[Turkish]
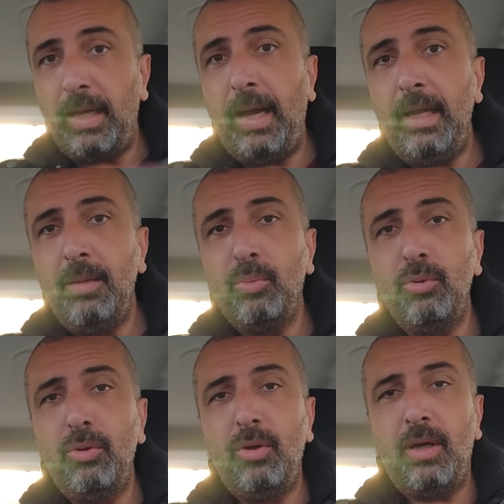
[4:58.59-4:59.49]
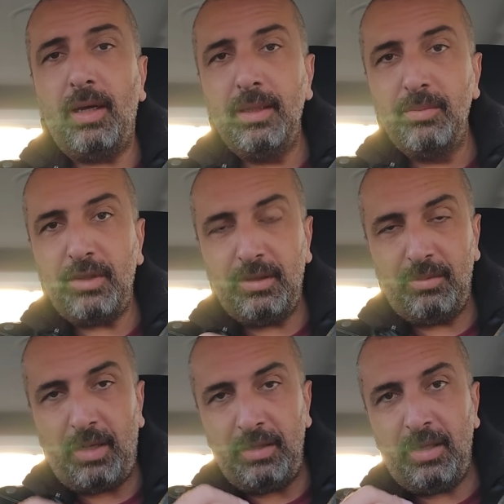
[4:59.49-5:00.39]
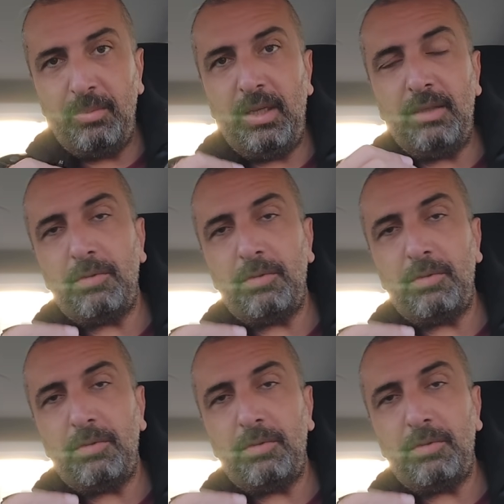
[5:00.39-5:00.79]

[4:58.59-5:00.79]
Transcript: Yani bunu alım satım anlamıyla